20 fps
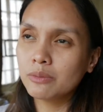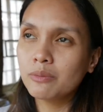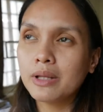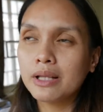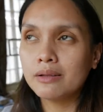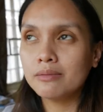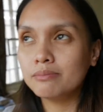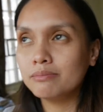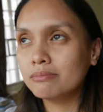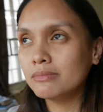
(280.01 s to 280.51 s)

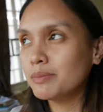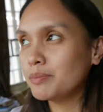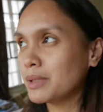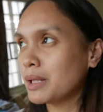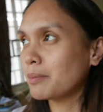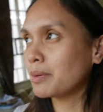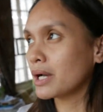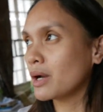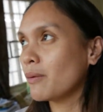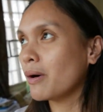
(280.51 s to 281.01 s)
Well, hindi
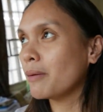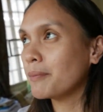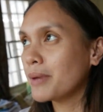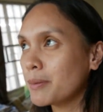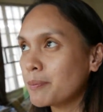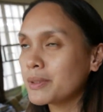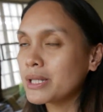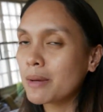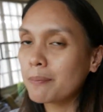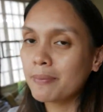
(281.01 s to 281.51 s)
pinapagawa. May
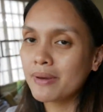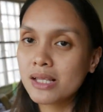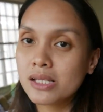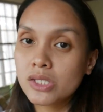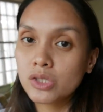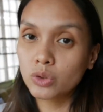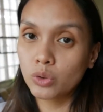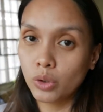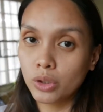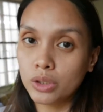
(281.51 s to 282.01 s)

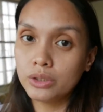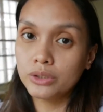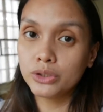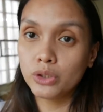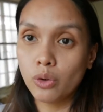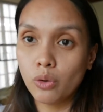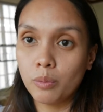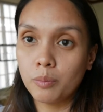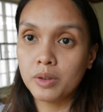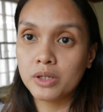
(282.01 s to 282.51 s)
pinapa-install
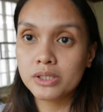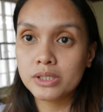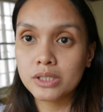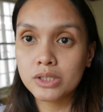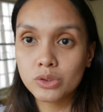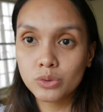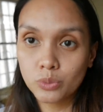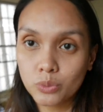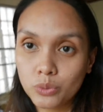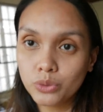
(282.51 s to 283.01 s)
si Omar sa
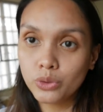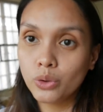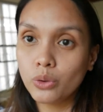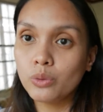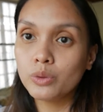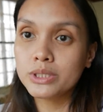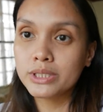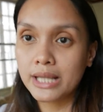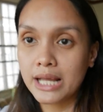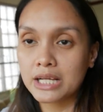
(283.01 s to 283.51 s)

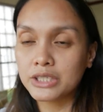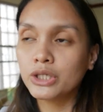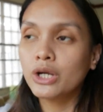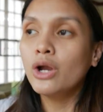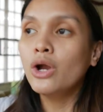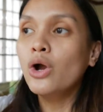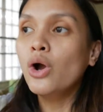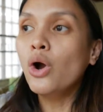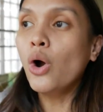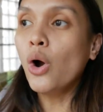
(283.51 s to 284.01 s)
studio slash
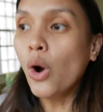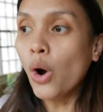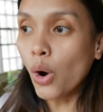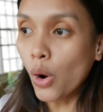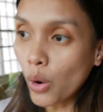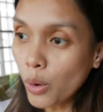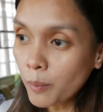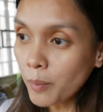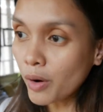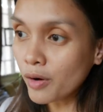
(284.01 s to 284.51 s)

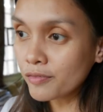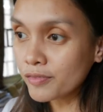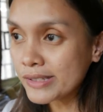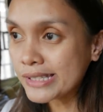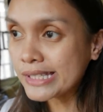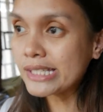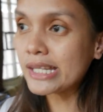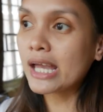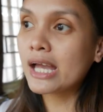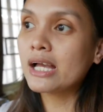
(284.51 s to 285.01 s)
home
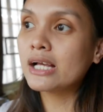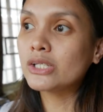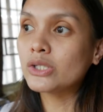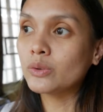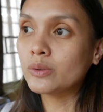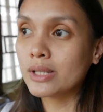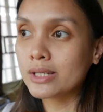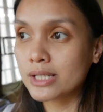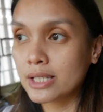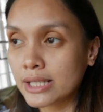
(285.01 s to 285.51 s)
office niya.
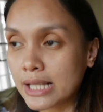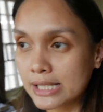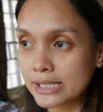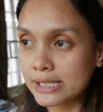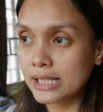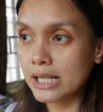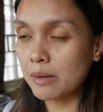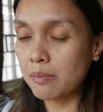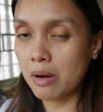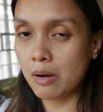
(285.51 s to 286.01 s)
So, nasa taas
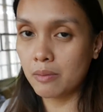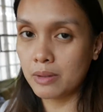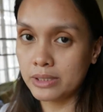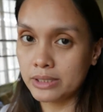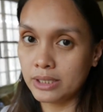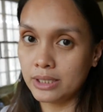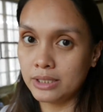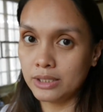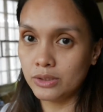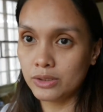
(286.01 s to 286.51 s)
sila. Bawal
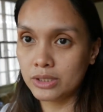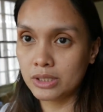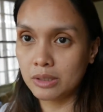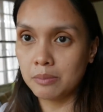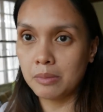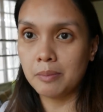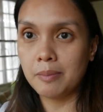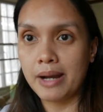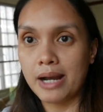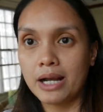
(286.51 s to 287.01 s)
sila dito sa
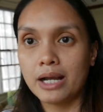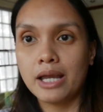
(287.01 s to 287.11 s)
baba.